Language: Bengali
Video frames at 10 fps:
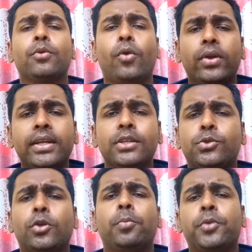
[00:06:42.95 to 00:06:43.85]
অনেক
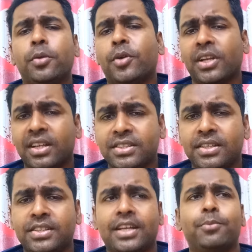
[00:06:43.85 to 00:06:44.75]
জনপ্রিয় মডেল আছে
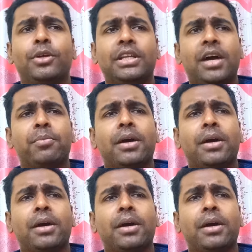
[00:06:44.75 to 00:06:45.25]
যারা বলে আমরা